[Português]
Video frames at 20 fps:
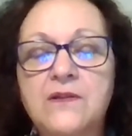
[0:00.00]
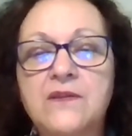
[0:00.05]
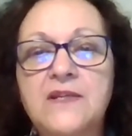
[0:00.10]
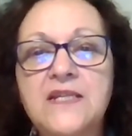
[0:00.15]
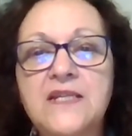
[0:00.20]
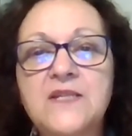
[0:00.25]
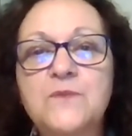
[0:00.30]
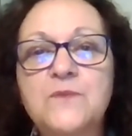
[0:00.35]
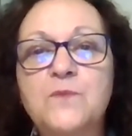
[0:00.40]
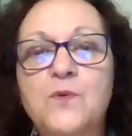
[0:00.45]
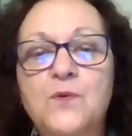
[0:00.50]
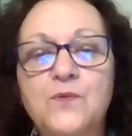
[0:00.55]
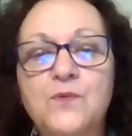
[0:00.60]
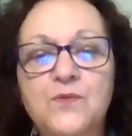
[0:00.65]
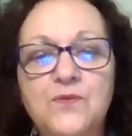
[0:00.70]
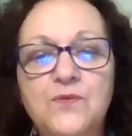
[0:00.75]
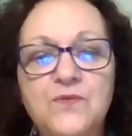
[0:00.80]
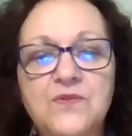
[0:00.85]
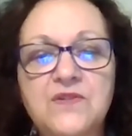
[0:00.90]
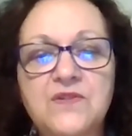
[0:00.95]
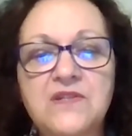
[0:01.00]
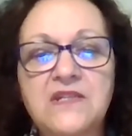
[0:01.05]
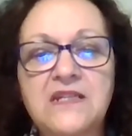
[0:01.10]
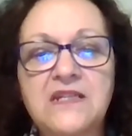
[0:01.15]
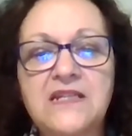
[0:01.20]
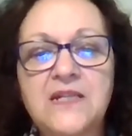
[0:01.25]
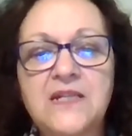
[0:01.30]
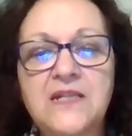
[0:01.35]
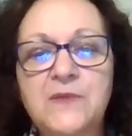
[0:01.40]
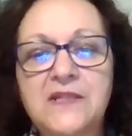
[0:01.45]
três pontos
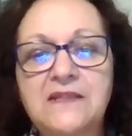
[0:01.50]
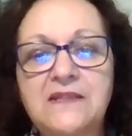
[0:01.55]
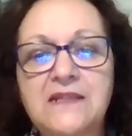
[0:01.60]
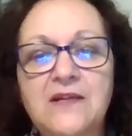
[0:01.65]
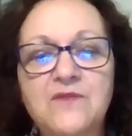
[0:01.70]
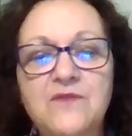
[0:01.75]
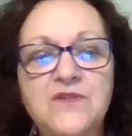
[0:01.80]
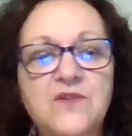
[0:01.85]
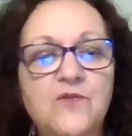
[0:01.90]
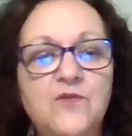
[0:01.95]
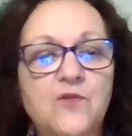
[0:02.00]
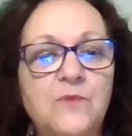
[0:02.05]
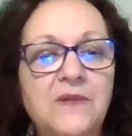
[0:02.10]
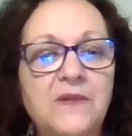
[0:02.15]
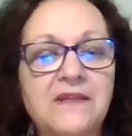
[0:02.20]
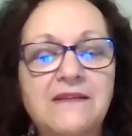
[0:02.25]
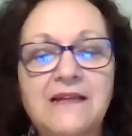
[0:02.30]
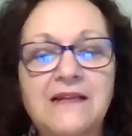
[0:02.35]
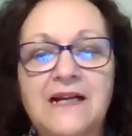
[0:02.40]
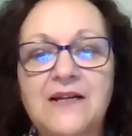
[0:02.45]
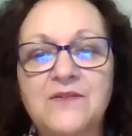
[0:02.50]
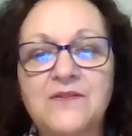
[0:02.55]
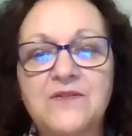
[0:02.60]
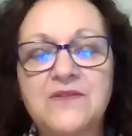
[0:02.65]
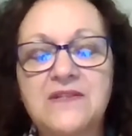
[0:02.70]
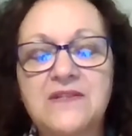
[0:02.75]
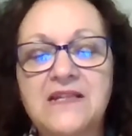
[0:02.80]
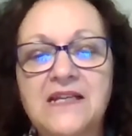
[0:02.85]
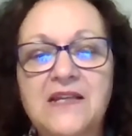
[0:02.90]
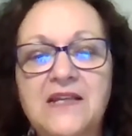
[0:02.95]
interpretados e
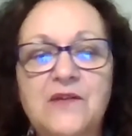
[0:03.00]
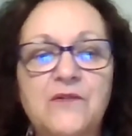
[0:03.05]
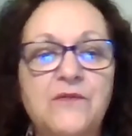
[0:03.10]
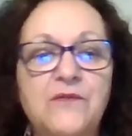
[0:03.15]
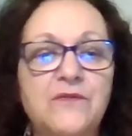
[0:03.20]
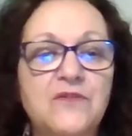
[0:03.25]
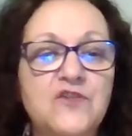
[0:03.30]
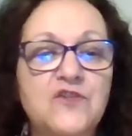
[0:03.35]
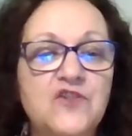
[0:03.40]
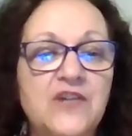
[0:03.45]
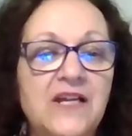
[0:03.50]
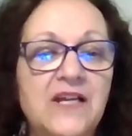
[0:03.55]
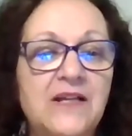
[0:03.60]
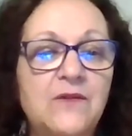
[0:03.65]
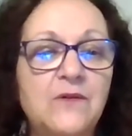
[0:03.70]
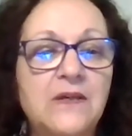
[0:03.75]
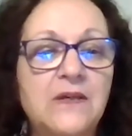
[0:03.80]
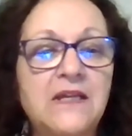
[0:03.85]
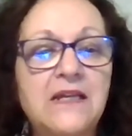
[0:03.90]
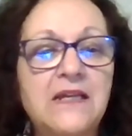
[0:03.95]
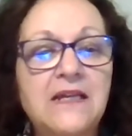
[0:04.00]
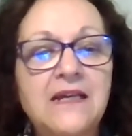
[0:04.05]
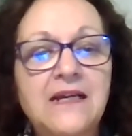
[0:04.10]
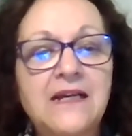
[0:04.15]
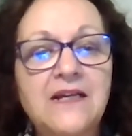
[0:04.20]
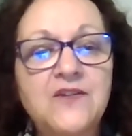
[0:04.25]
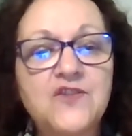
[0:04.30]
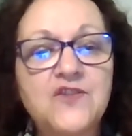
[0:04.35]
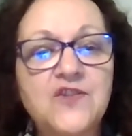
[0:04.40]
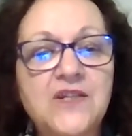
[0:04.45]
comentados, né, que é o Evangelho,
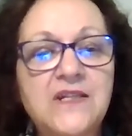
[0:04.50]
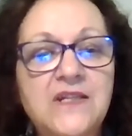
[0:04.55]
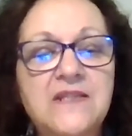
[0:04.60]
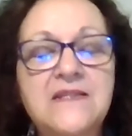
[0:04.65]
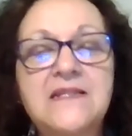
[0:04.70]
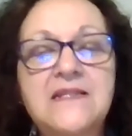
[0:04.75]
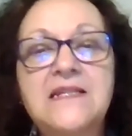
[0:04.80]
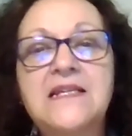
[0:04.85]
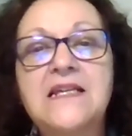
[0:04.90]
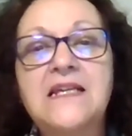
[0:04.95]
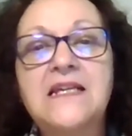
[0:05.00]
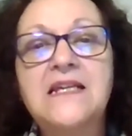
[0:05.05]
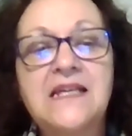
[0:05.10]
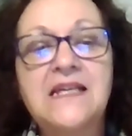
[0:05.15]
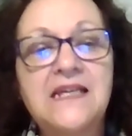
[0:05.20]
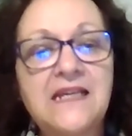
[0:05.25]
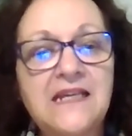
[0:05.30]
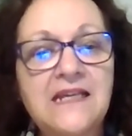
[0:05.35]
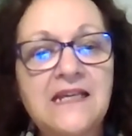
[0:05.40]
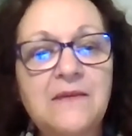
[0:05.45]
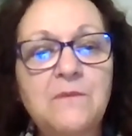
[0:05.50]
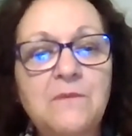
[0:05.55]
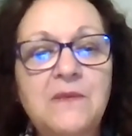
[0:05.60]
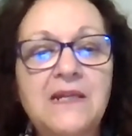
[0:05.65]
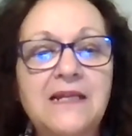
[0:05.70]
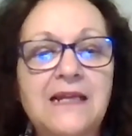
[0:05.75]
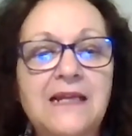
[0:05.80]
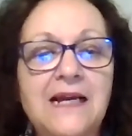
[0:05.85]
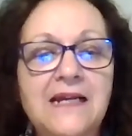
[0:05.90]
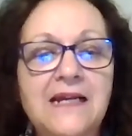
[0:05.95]
a Gênese e
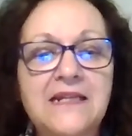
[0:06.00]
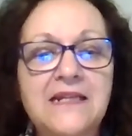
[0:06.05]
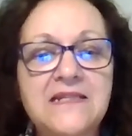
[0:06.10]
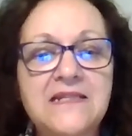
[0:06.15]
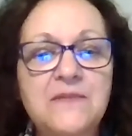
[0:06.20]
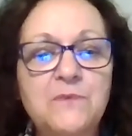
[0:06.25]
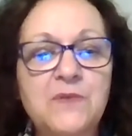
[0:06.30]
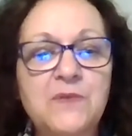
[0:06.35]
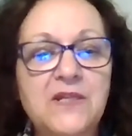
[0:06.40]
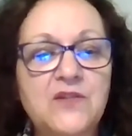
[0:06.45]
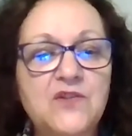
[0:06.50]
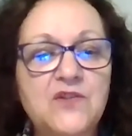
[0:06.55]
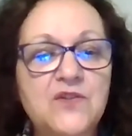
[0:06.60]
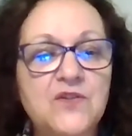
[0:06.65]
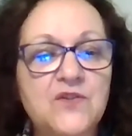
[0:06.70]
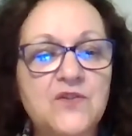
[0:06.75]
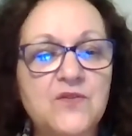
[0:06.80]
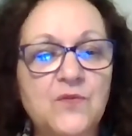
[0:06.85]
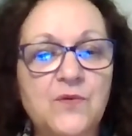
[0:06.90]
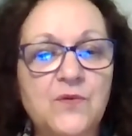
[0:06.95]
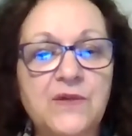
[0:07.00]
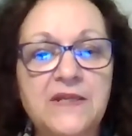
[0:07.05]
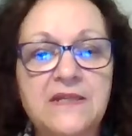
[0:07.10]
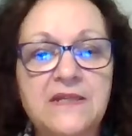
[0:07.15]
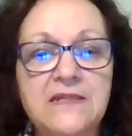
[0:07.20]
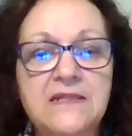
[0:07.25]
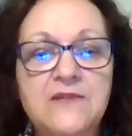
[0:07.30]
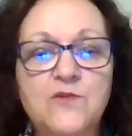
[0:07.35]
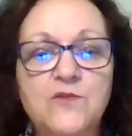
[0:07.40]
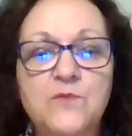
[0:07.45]
milagres e
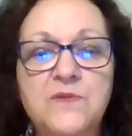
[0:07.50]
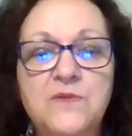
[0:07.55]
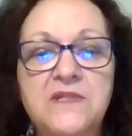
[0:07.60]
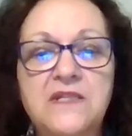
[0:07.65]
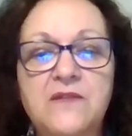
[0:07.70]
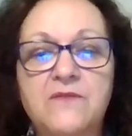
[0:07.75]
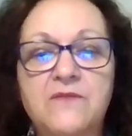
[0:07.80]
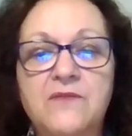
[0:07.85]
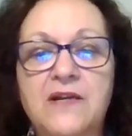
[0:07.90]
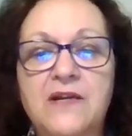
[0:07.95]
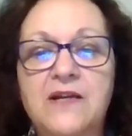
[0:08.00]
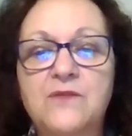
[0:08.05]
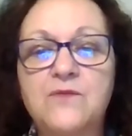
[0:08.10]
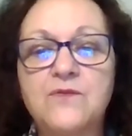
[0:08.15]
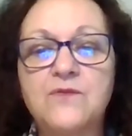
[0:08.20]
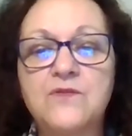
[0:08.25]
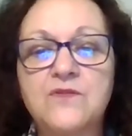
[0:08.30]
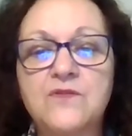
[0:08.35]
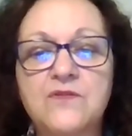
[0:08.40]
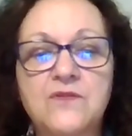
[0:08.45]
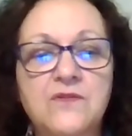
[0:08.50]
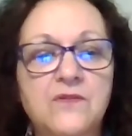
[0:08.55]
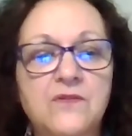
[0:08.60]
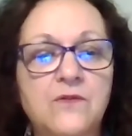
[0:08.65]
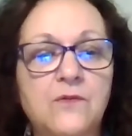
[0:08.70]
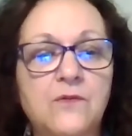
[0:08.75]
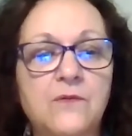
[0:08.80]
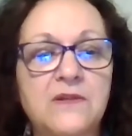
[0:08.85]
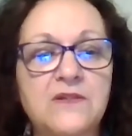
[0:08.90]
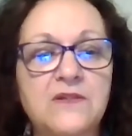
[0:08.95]
predições observados
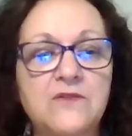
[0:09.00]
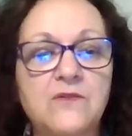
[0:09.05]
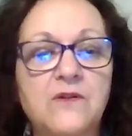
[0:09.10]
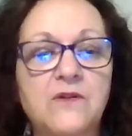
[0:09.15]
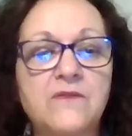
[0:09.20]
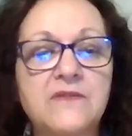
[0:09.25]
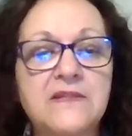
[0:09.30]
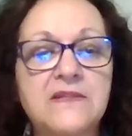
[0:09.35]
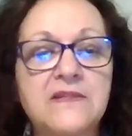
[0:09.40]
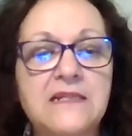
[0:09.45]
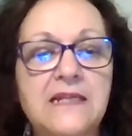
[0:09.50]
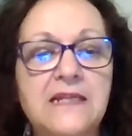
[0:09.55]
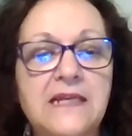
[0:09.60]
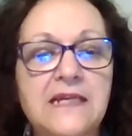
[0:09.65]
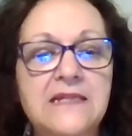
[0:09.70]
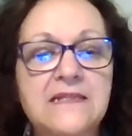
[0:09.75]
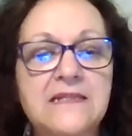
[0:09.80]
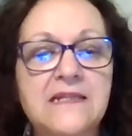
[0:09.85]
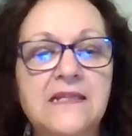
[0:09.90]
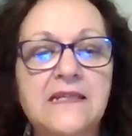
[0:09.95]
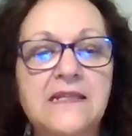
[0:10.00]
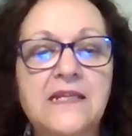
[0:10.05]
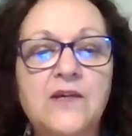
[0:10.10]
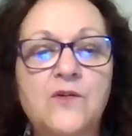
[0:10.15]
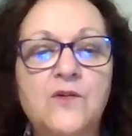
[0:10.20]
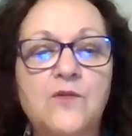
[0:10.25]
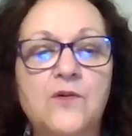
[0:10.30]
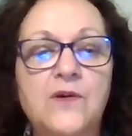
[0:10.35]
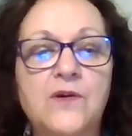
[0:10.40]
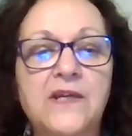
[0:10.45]
com as novas leis que
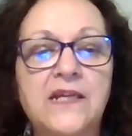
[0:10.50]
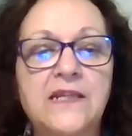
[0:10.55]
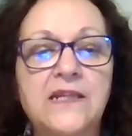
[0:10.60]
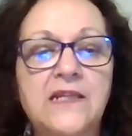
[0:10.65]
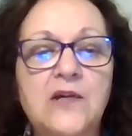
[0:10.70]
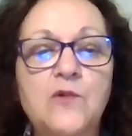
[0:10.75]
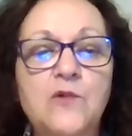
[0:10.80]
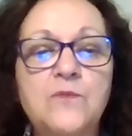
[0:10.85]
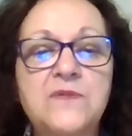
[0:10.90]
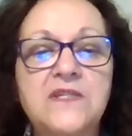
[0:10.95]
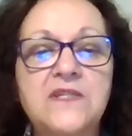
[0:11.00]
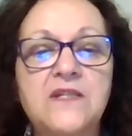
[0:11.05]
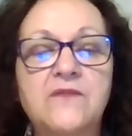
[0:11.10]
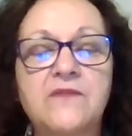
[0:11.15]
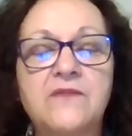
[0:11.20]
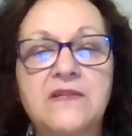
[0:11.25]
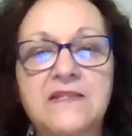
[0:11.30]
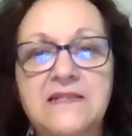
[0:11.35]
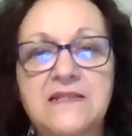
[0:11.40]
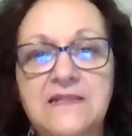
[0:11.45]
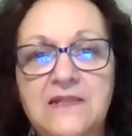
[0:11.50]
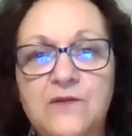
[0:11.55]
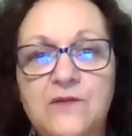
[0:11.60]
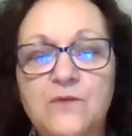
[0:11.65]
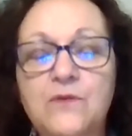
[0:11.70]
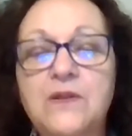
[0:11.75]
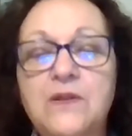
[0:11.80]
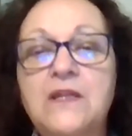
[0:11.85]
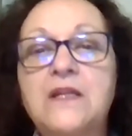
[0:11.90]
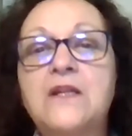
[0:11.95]
decorrem da
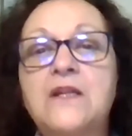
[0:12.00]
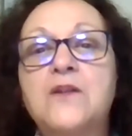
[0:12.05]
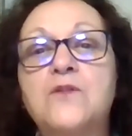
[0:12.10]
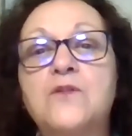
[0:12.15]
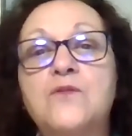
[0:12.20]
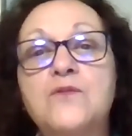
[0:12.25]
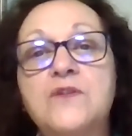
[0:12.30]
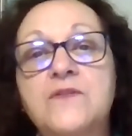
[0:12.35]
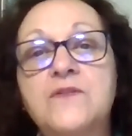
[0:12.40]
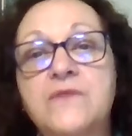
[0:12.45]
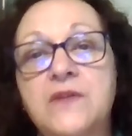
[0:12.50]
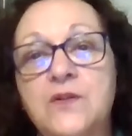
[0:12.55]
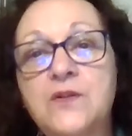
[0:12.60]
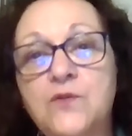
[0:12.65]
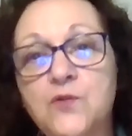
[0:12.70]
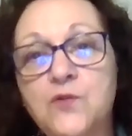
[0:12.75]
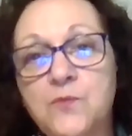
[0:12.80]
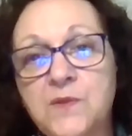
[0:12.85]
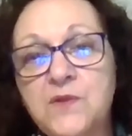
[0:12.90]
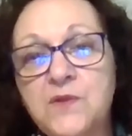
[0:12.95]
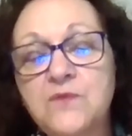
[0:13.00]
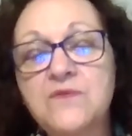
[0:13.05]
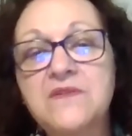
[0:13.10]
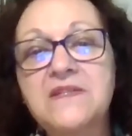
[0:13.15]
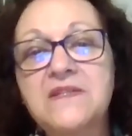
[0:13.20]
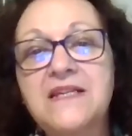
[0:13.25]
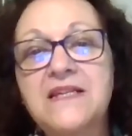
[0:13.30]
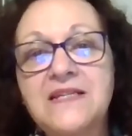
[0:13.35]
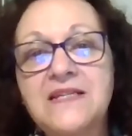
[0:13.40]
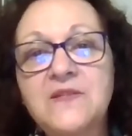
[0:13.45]
observação dos
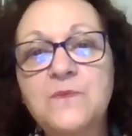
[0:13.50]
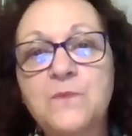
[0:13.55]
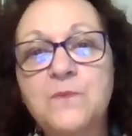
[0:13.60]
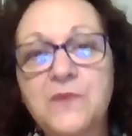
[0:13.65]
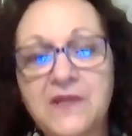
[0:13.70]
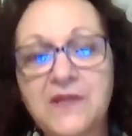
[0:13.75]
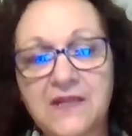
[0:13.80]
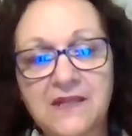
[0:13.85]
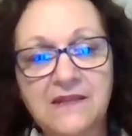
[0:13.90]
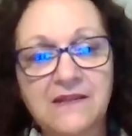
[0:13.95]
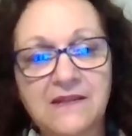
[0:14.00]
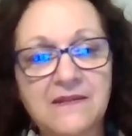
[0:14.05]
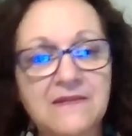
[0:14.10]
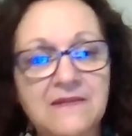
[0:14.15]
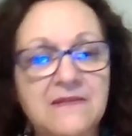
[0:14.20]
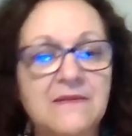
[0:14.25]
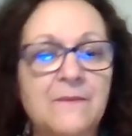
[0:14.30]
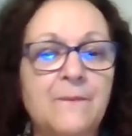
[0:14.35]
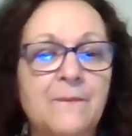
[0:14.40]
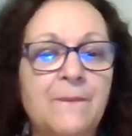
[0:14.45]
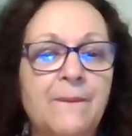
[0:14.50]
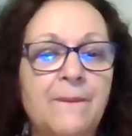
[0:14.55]
fenômenos espíritas.